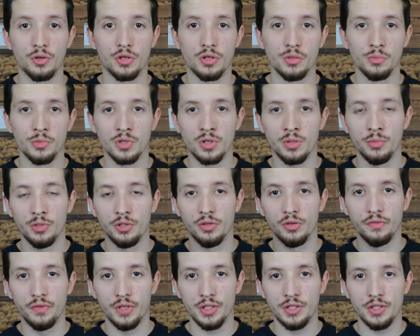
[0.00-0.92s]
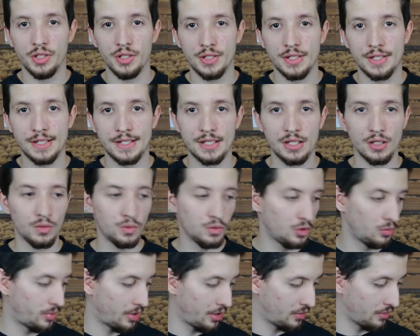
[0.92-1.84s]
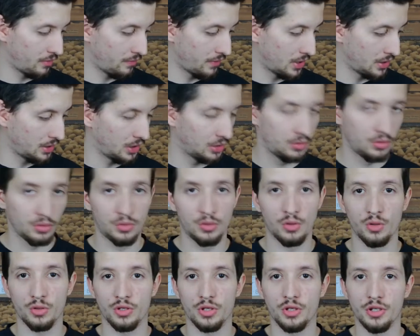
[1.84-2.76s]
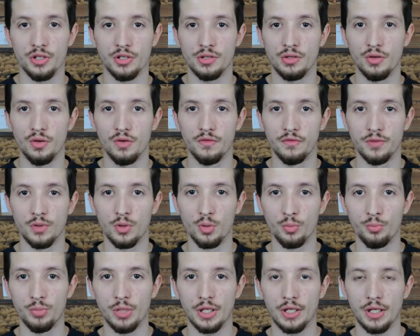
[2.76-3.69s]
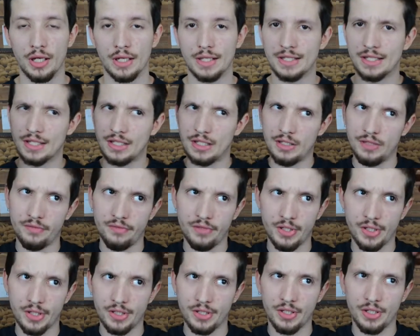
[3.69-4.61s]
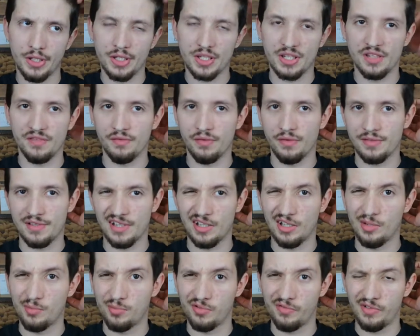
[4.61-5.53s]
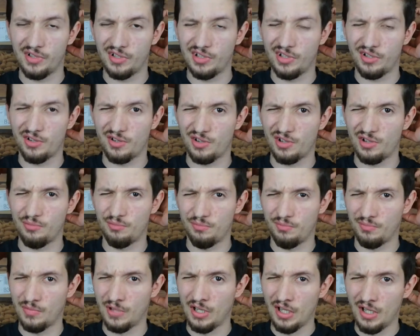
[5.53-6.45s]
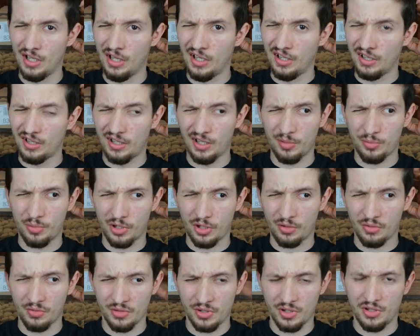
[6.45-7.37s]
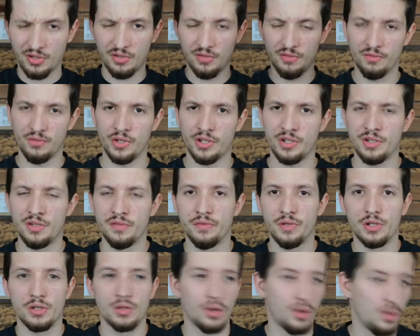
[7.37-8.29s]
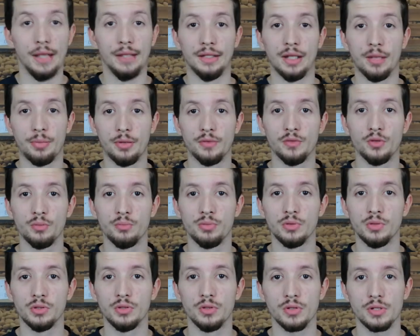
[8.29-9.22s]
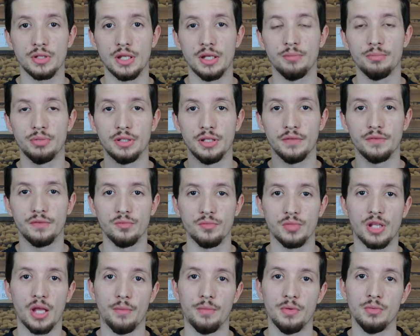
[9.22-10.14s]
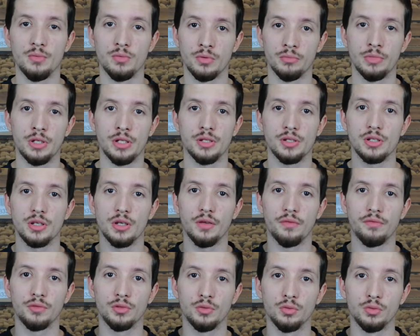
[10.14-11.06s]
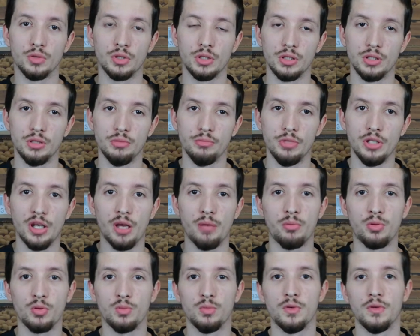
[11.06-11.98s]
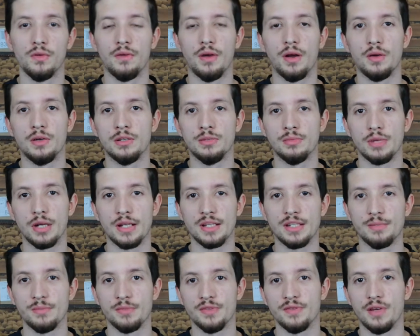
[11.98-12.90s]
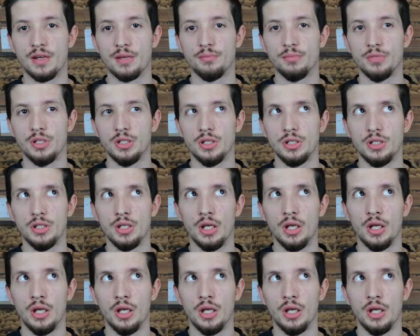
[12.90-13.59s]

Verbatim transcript: się możemy dowiedzieć z tyłu opakowania, to to, że jest to wyrób piekarski, więc nie jestem Wam w stanie powiedzieć, czym te przekąski właściwie są. Na pewno były dostępne w tym samym momencie, w którym ja próbowałem razem z Wami